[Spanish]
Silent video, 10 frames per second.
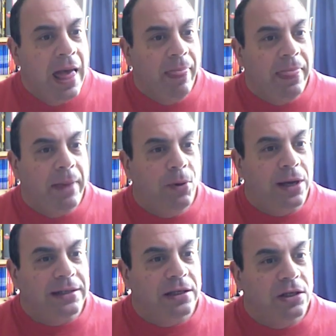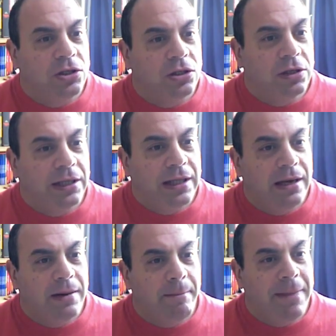Después,
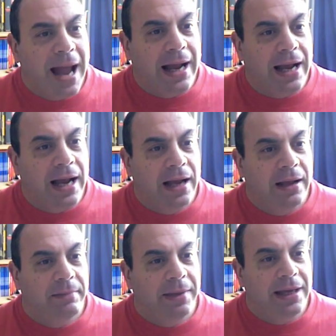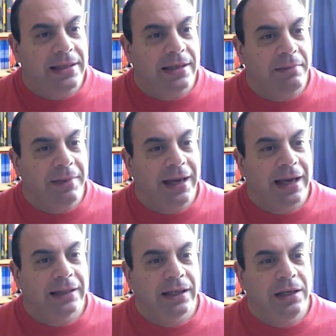Jonathan Blanga me dice, me
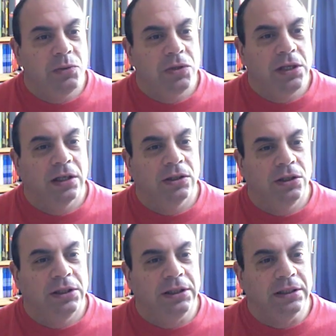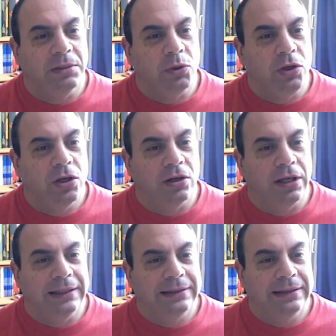encantaría un Secret Origin de
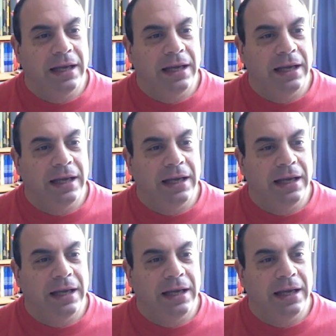Muñones.